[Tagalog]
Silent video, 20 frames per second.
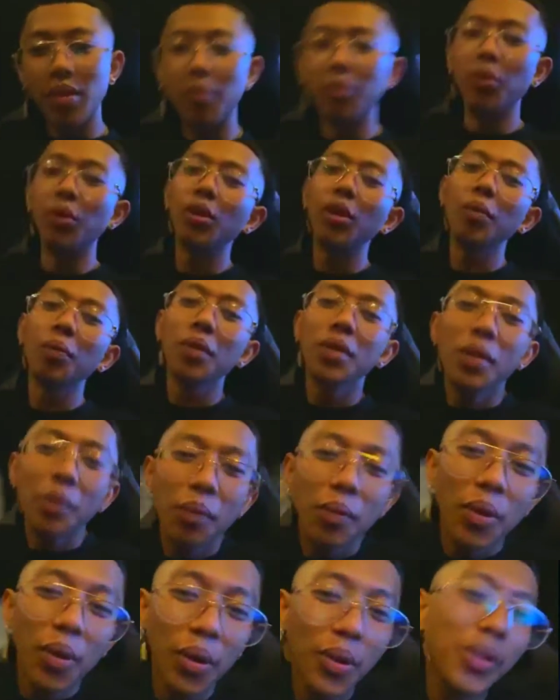Buti pa si
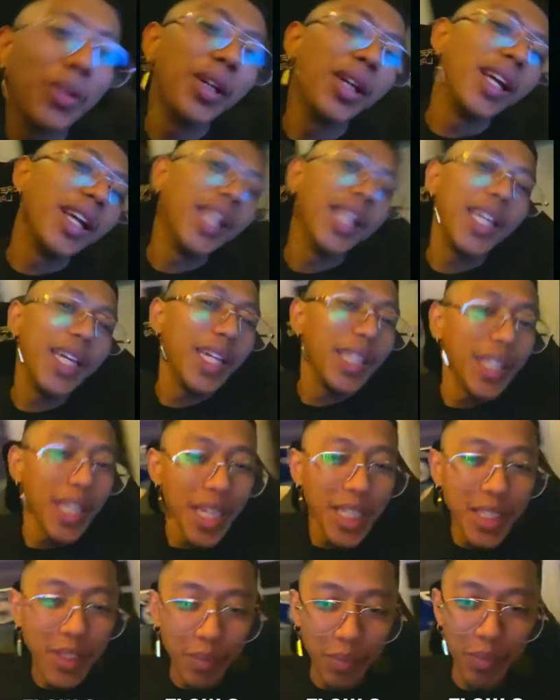Flow
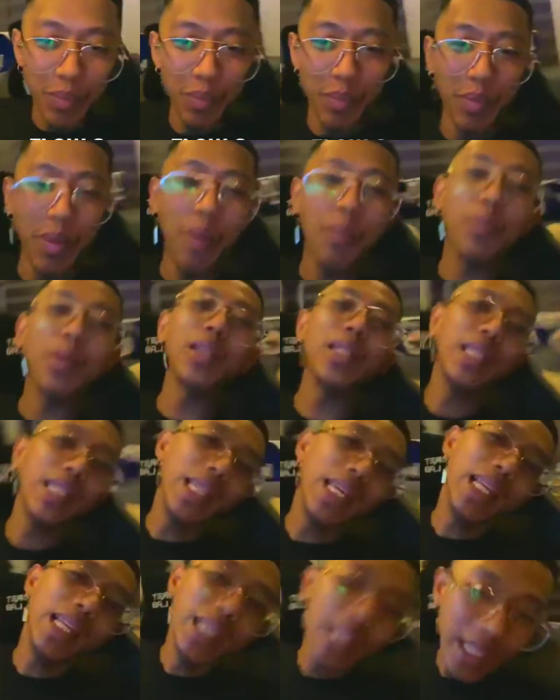Analytics, may
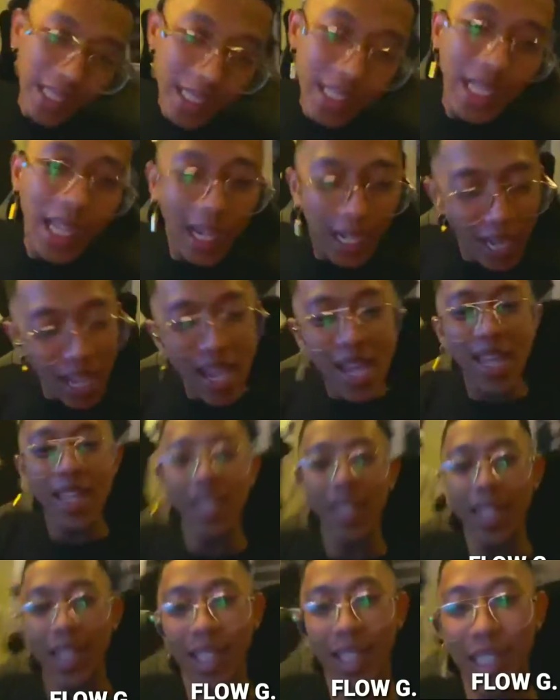pastillas na rin.